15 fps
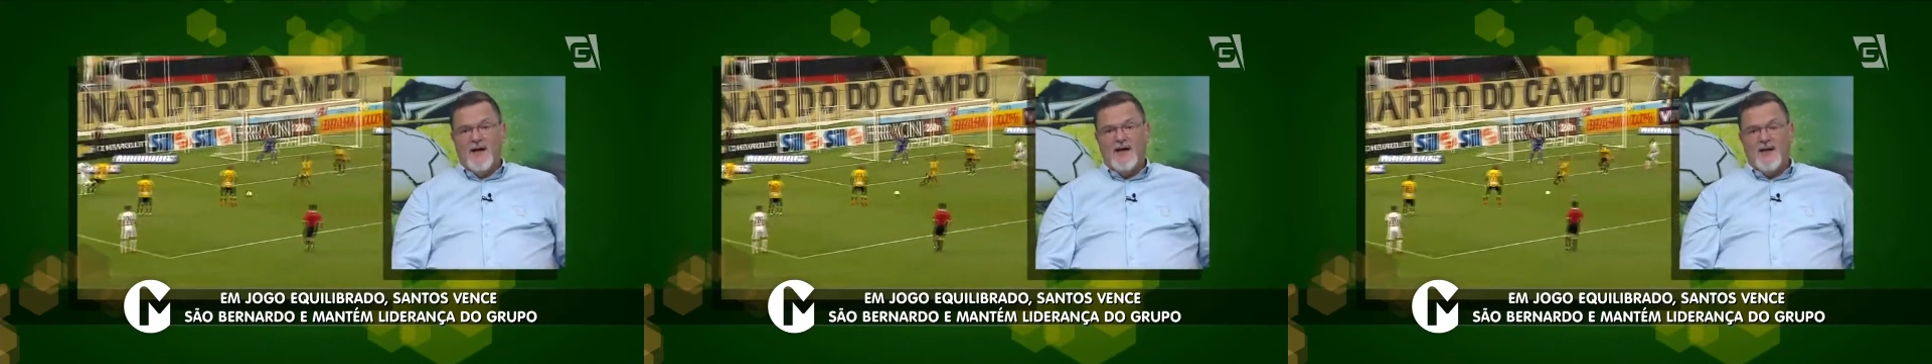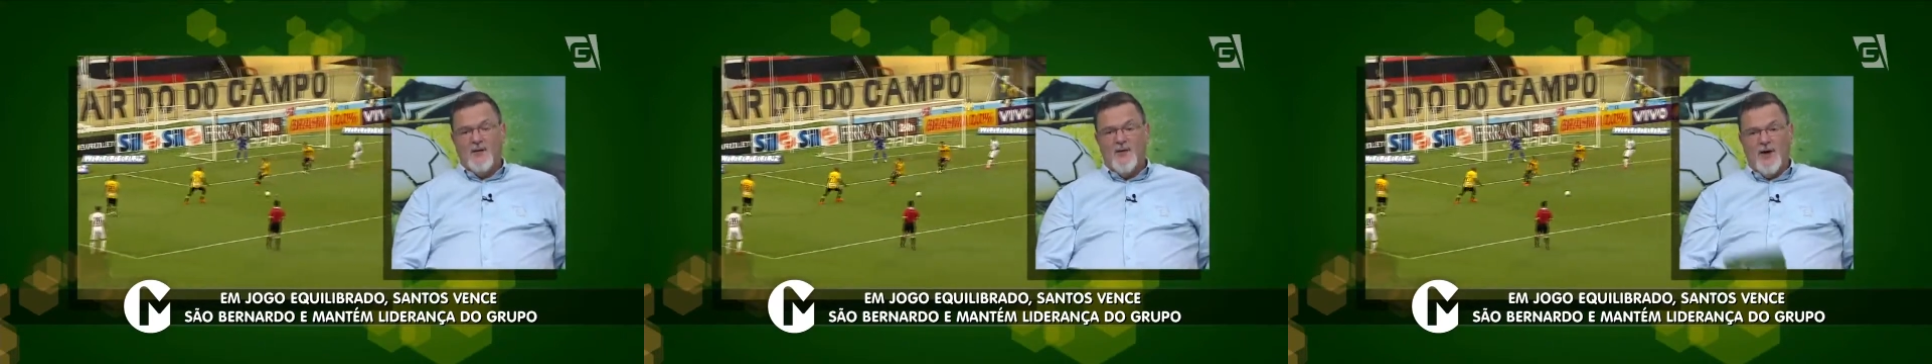
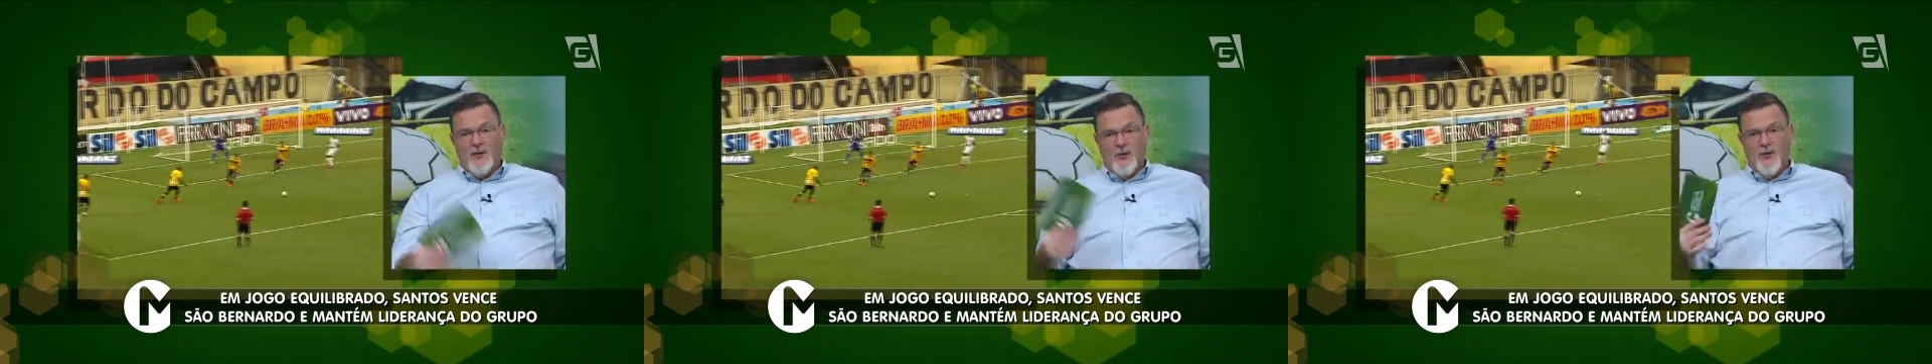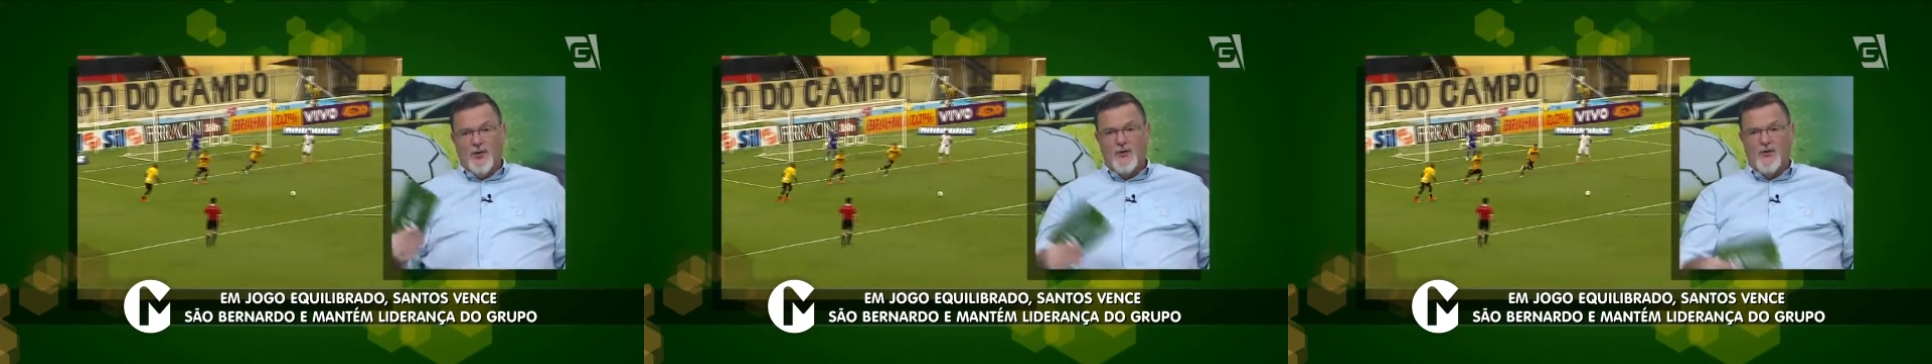né? Também é
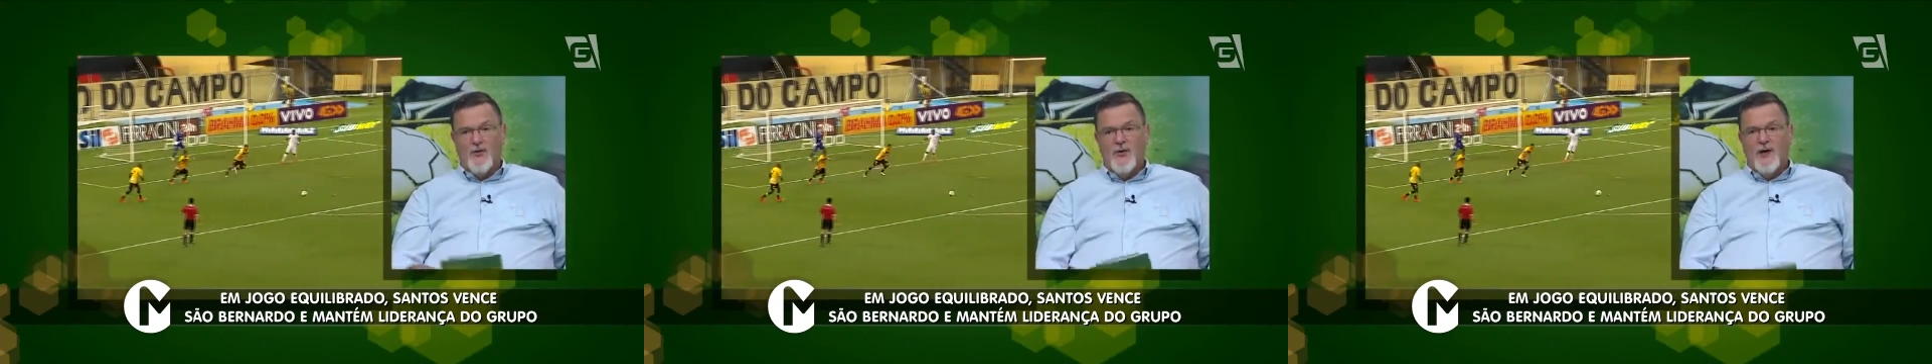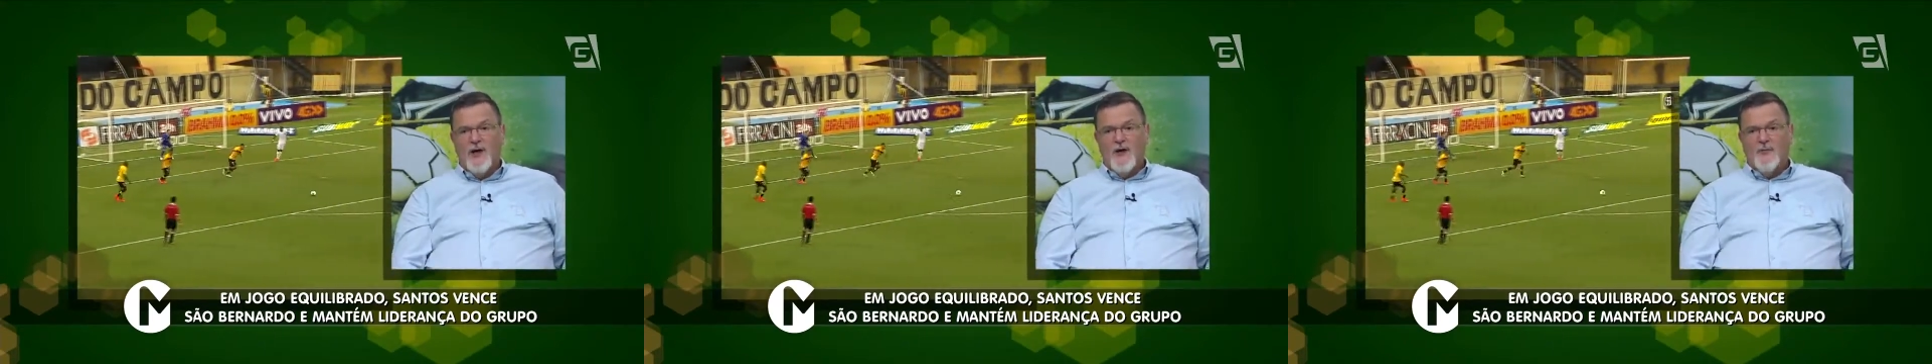
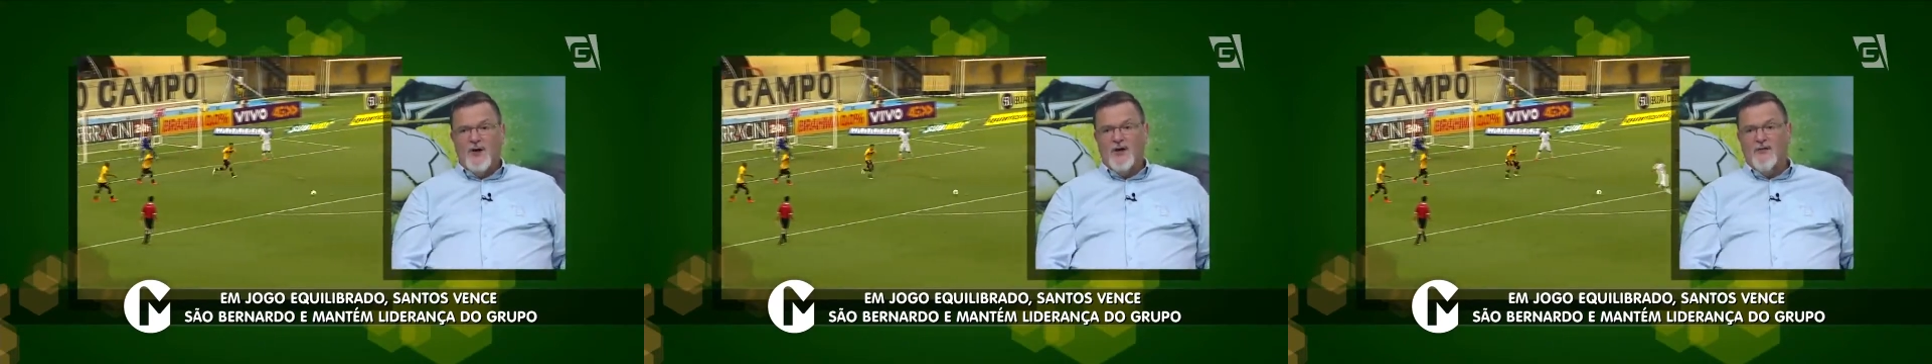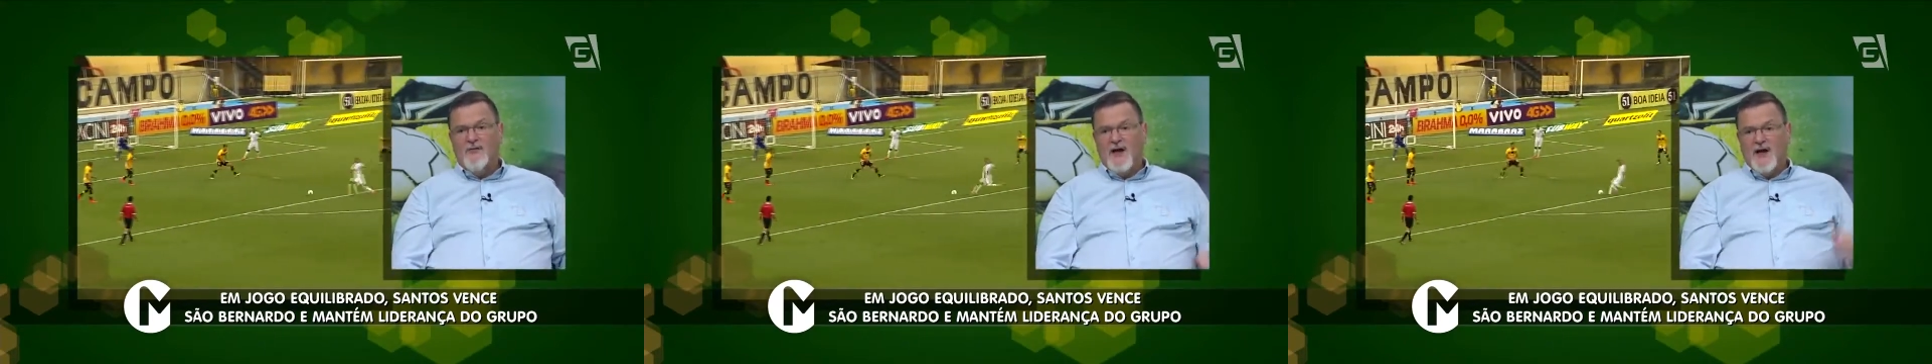outro,
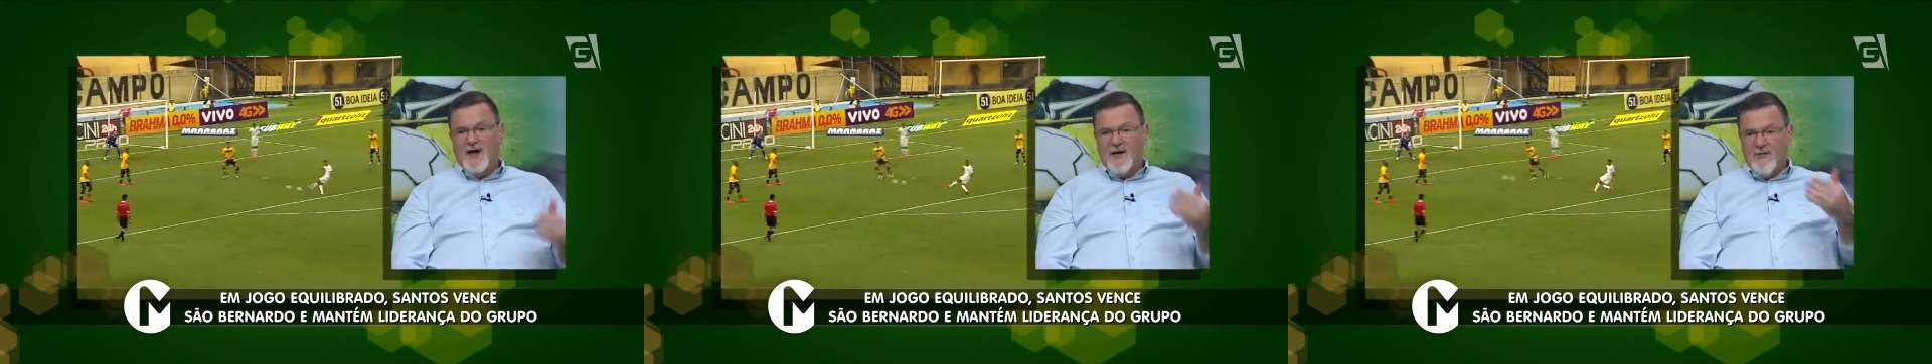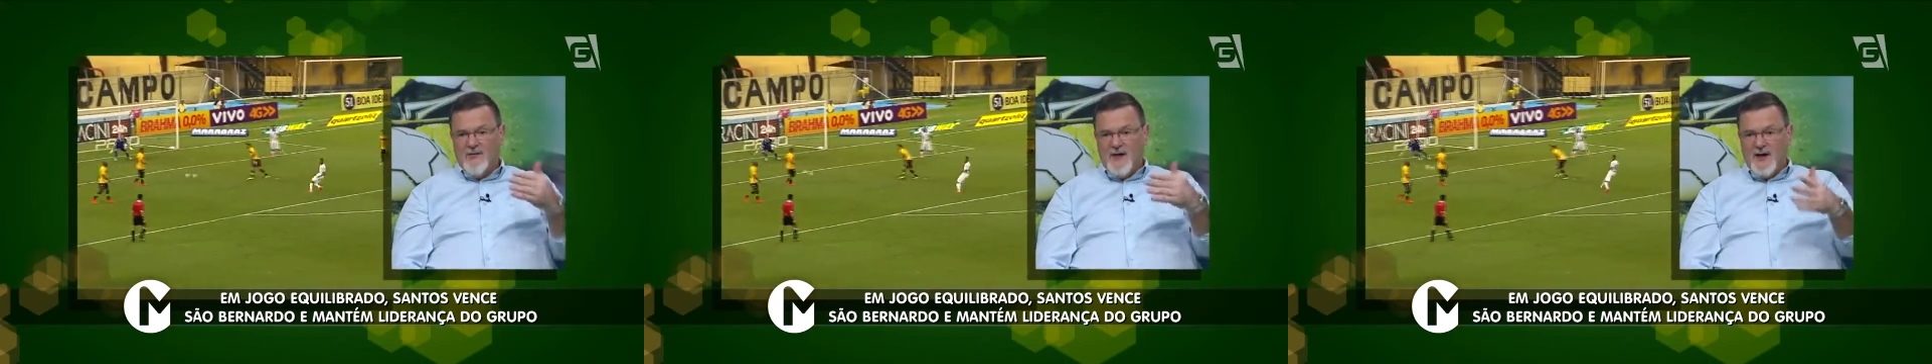para não falar
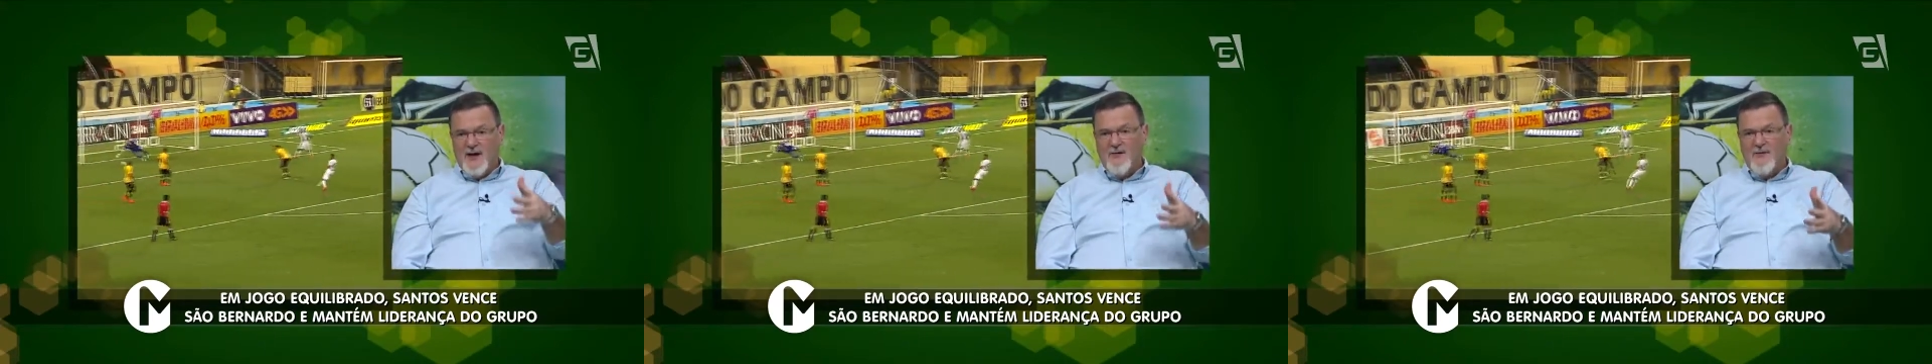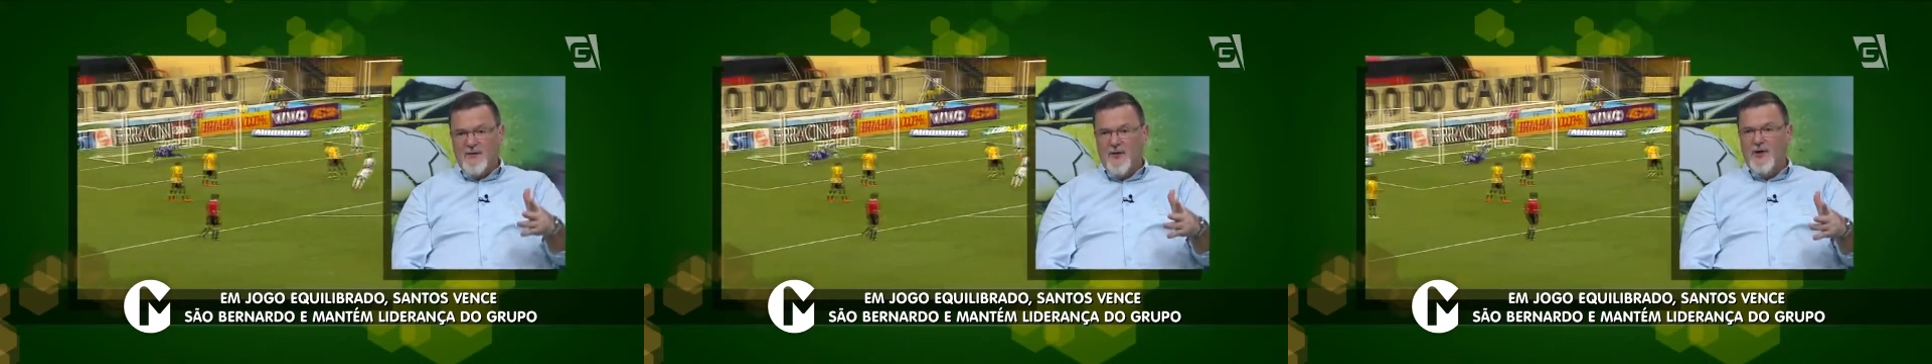que não falei
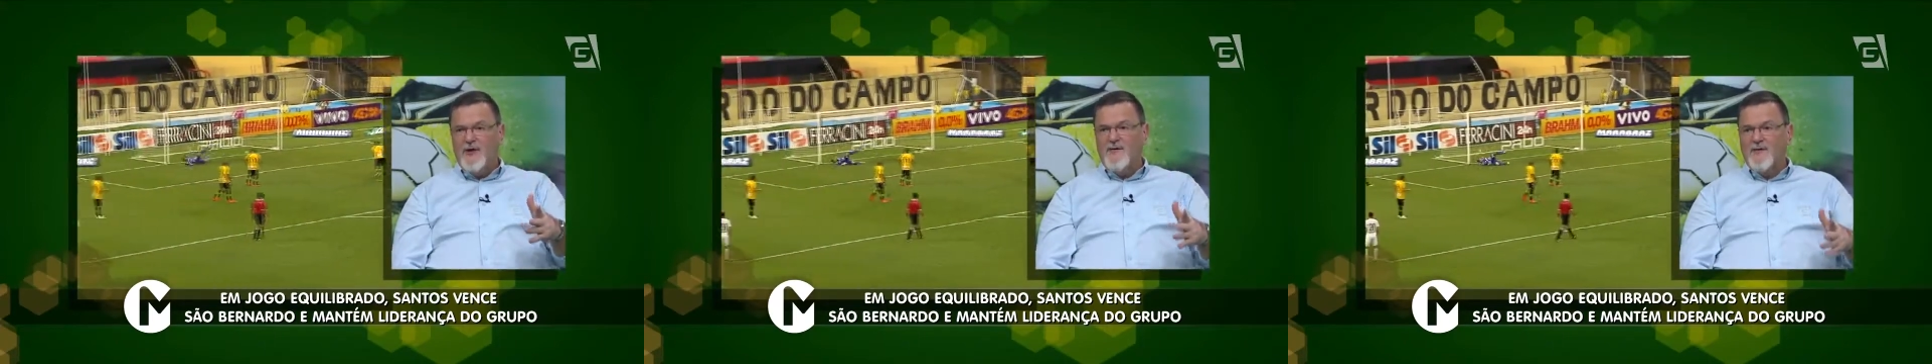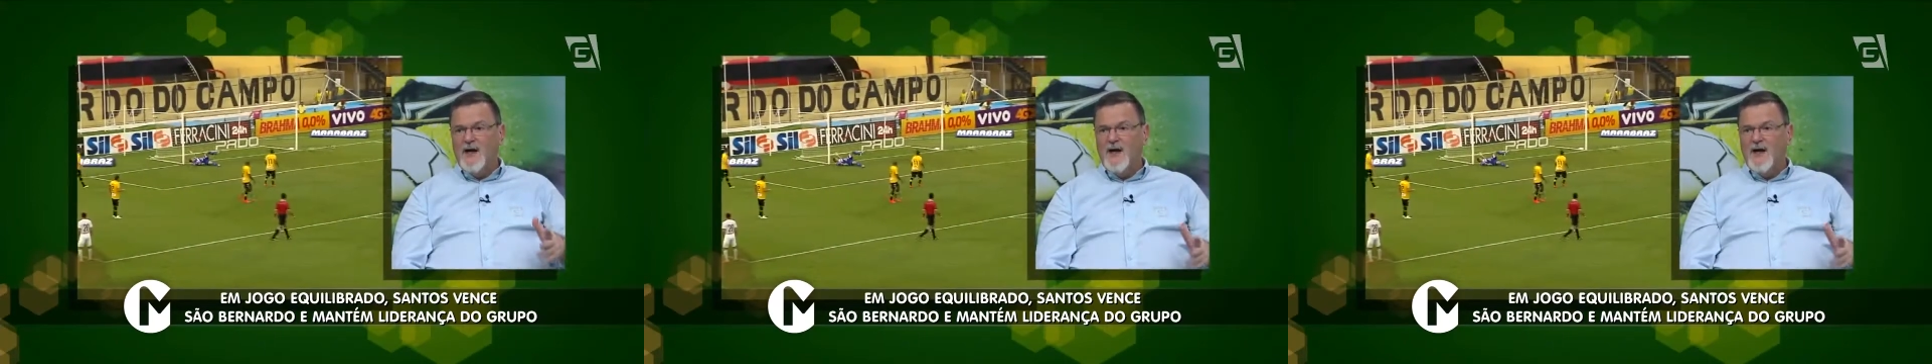de flores,